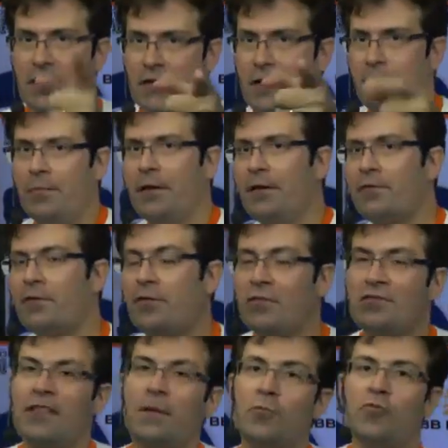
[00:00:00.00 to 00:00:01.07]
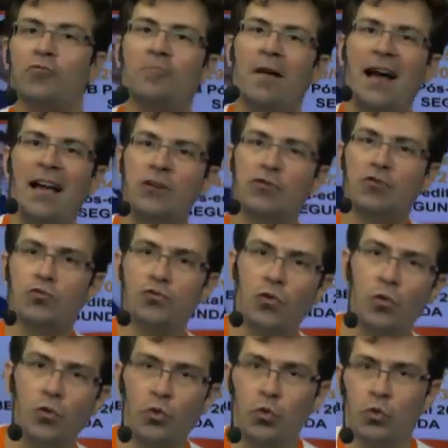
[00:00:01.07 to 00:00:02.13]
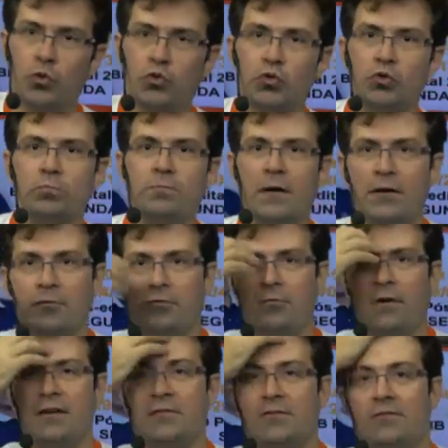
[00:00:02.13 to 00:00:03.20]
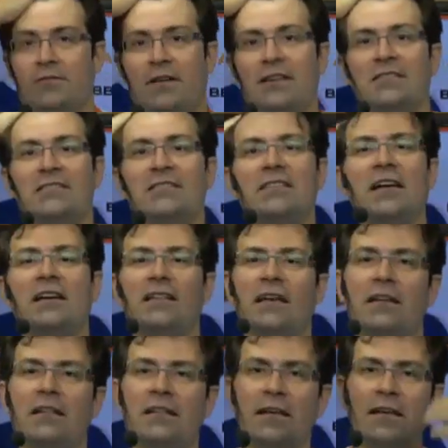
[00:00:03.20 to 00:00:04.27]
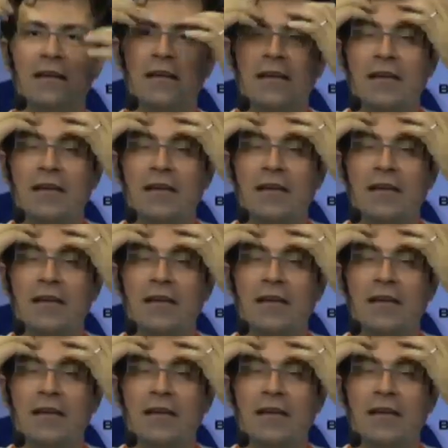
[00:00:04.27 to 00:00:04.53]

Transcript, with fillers: E lembrando que nós teremos mais um concurso do Banco do Brasil esse ano ainda,